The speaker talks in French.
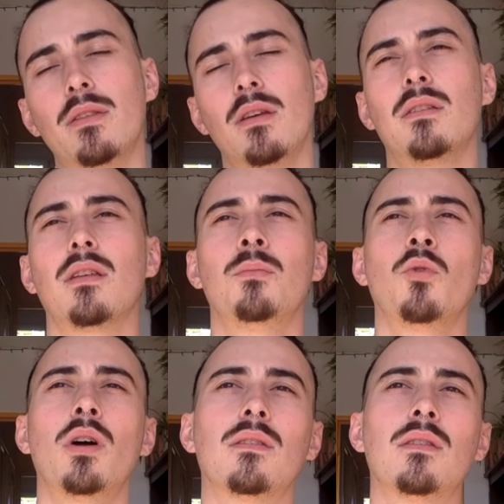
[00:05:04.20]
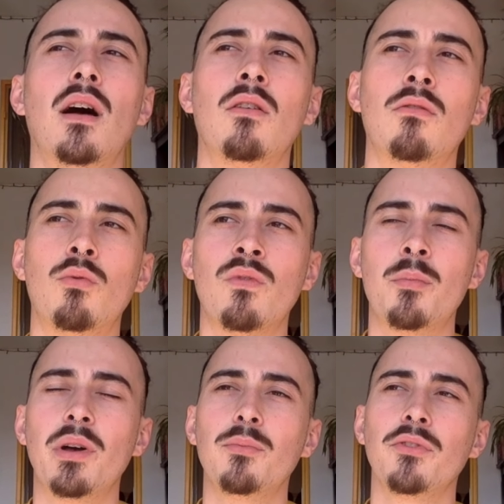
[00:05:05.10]
et l'extrême droite, ça, on, on, va
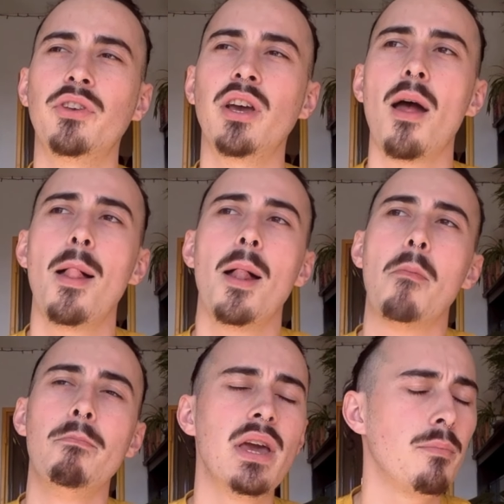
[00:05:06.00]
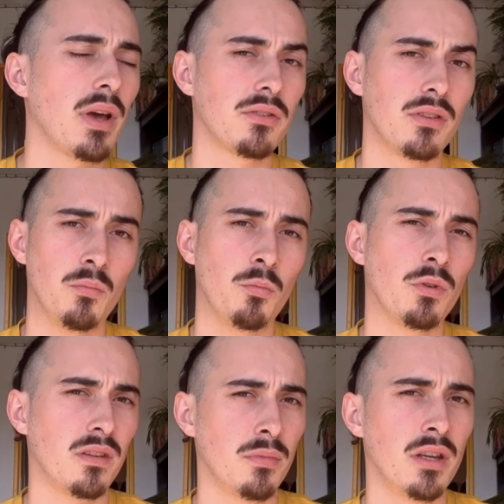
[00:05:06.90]
pas se mentir. Mais personnellement, moi,
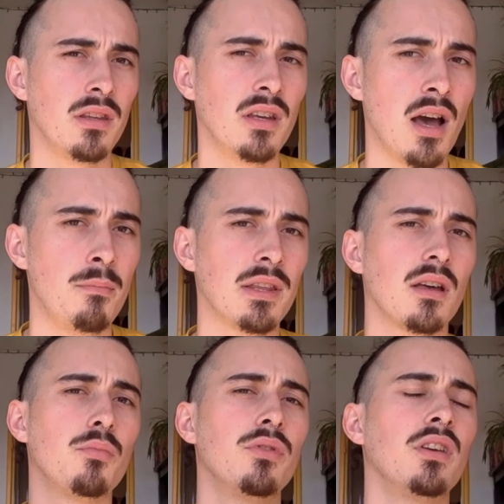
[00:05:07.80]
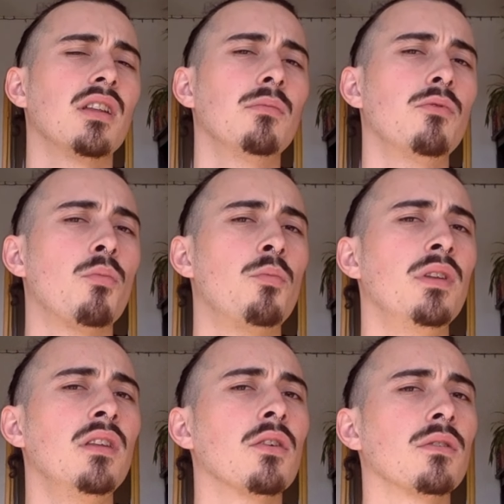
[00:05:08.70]
ça m'a aidé à mettre un peu d'équilibre dans mon
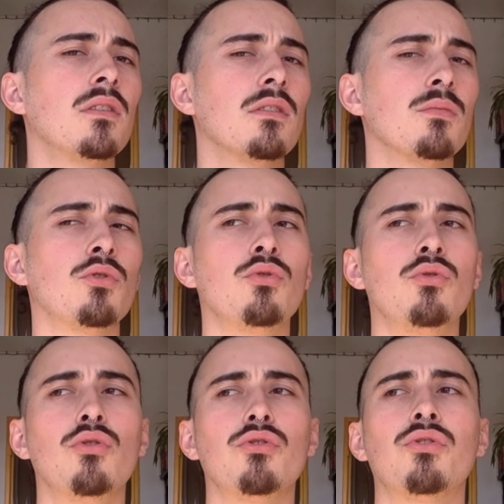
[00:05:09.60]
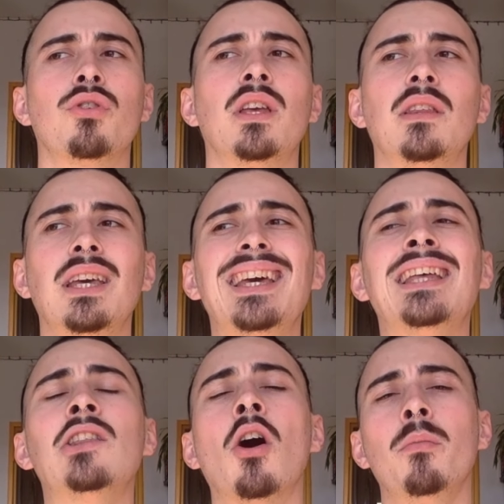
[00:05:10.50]
militantisme de gauche euh, qui était
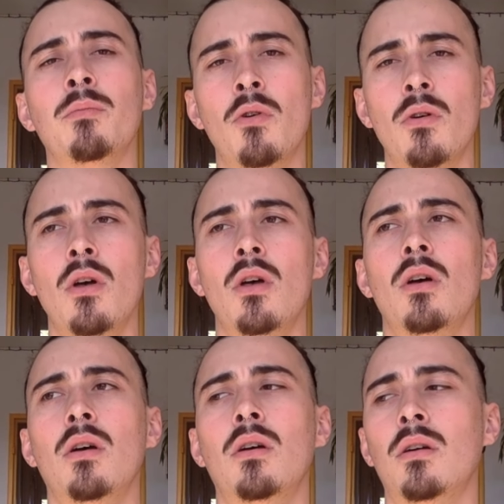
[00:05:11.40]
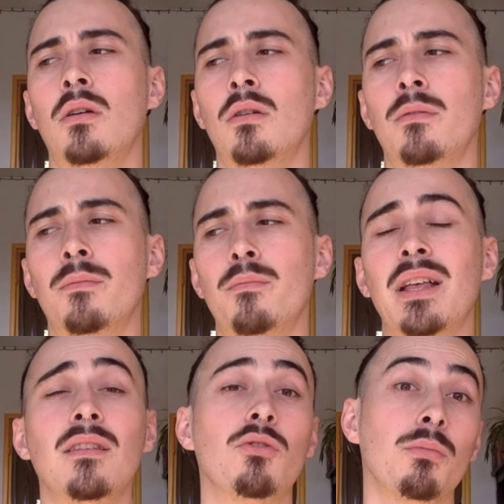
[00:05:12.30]
énormément euh,
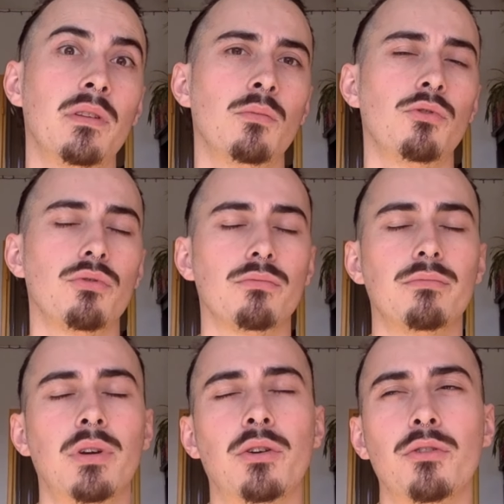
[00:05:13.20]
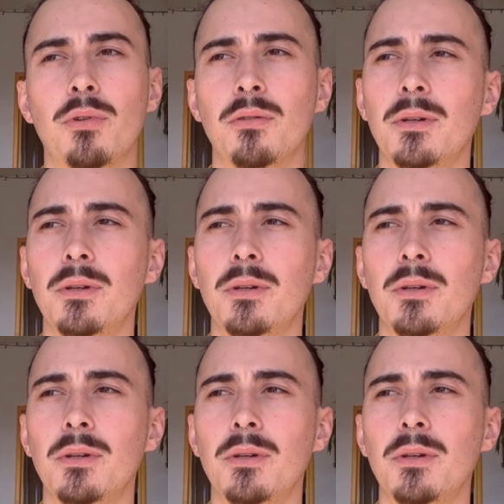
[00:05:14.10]
basé sur mes émotions, malheureusement.